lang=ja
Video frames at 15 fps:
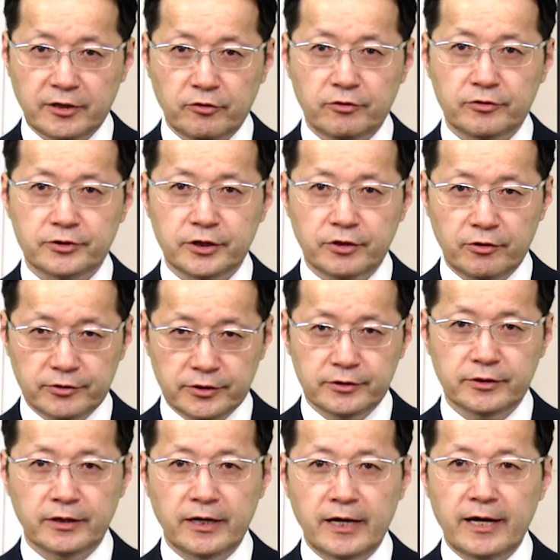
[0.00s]
用によ
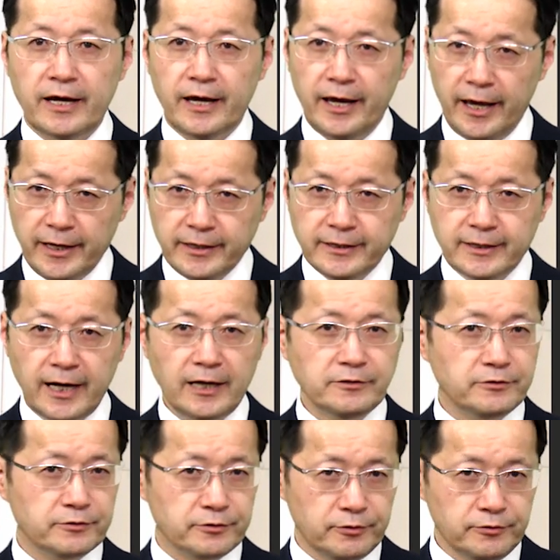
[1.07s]
る円
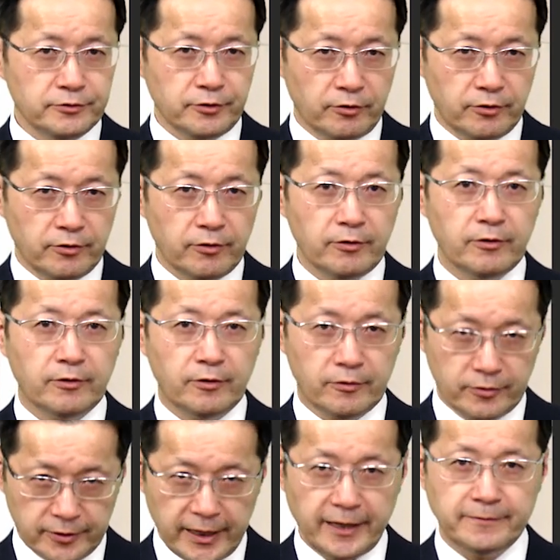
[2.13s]
環運動を
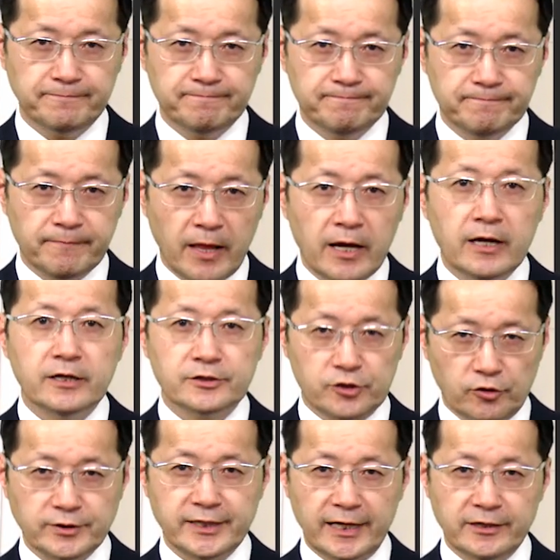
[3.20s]
行い
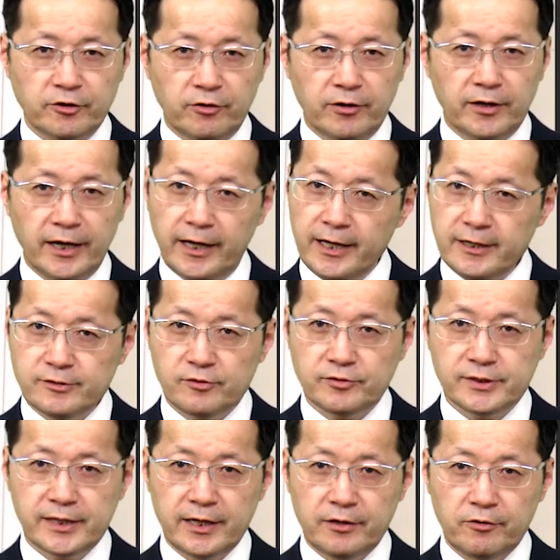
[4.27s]
存在の永続
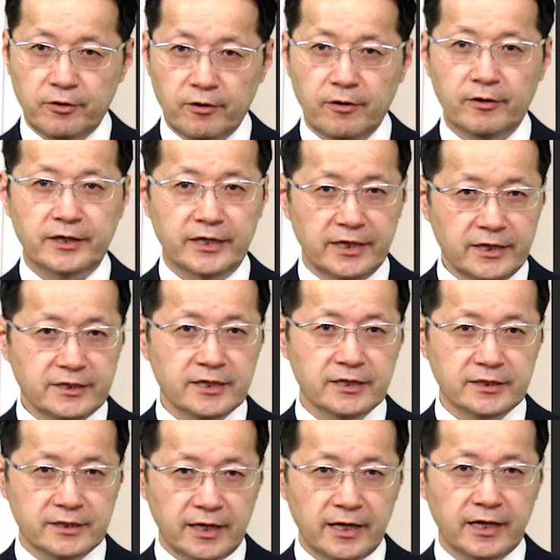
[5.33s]
性を維持
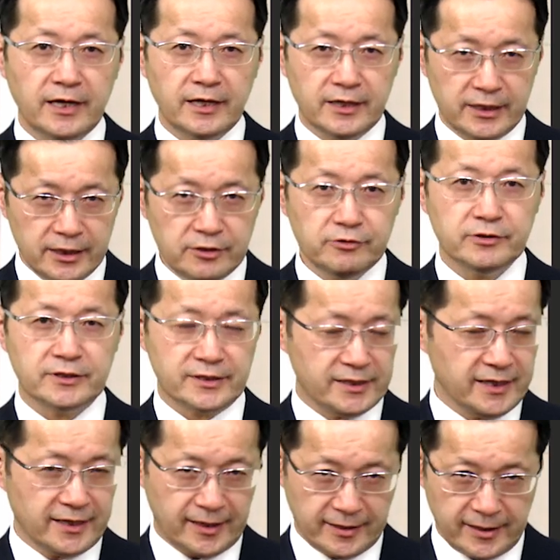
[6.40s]
している
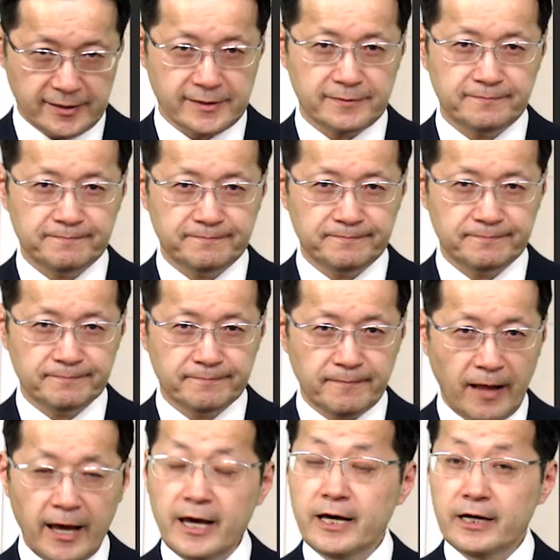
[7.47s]
姿です
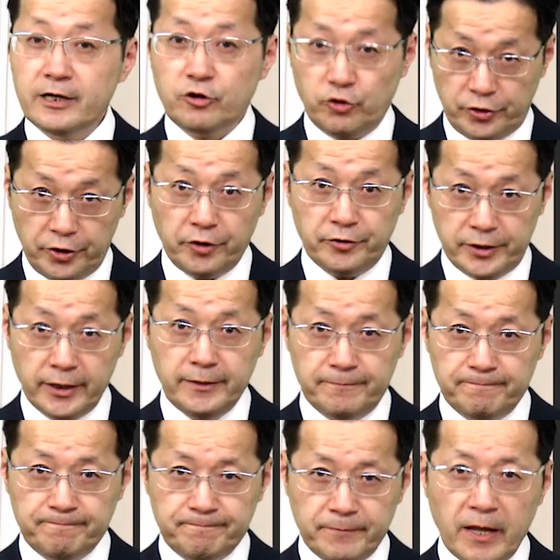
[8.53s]
このように
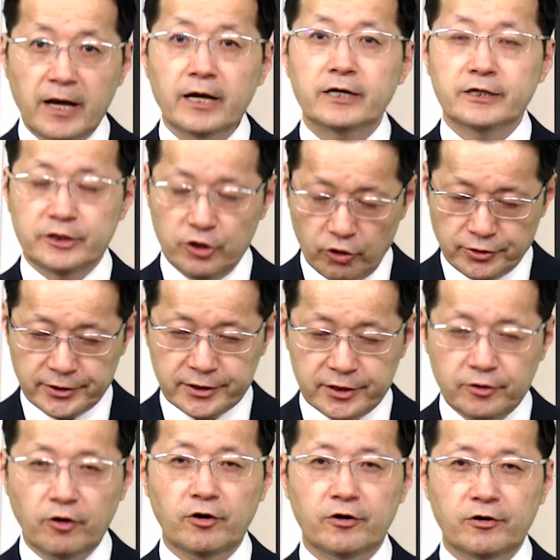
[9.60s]
4つ
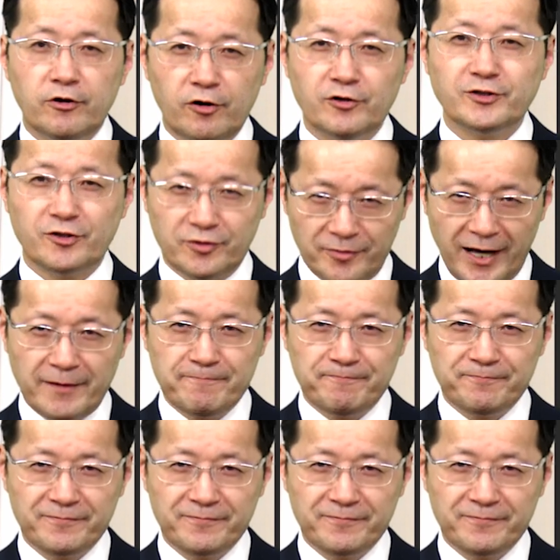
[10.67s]
の法則は